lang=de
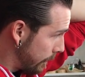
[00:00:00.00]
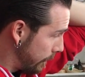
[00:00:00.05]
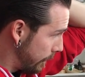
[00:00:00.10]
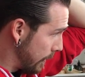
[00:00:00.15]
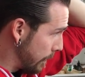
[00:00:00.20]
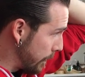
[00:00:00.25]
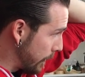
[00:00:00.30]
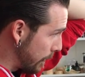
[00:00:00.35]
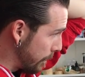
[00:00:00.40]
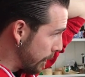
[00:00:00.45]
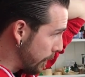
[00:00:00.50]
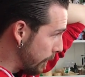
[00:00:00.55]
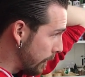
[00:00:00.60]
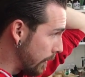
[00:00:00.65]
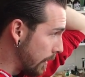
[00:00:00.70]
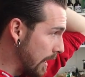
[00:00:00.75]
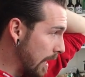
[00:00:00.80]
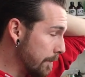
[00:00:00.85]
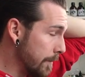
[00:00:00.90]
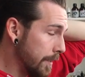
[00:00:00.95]
Deswegen habe ich immer noch
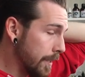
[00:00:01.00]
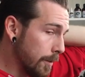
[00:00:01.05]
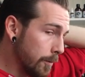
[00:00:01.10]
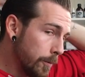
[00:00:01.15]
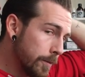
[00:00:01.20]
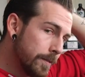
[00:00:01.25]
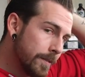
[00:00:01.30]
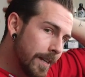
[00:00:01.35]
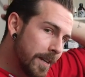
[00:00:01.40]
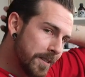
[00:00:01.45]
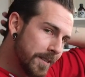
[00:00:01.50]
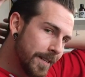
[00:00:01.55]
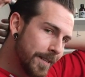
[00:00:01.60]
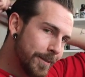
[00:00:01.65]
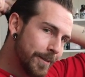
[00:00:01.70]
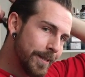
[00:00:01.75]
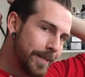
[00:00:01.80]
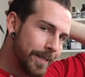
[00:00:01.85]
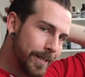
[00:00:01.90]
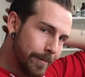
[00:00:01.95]
einen Kamm in der Hosentasche
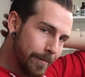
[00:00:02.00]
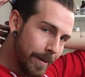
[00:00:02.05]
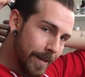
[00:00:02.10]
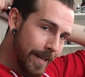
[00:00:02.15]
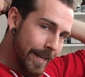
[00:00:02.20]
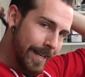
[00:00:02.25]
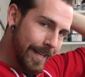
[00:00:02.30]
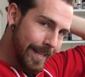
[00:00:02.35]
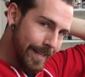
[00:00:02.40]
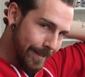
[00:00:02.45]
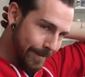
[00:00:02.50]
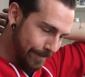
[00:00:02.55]
natürlich dabei.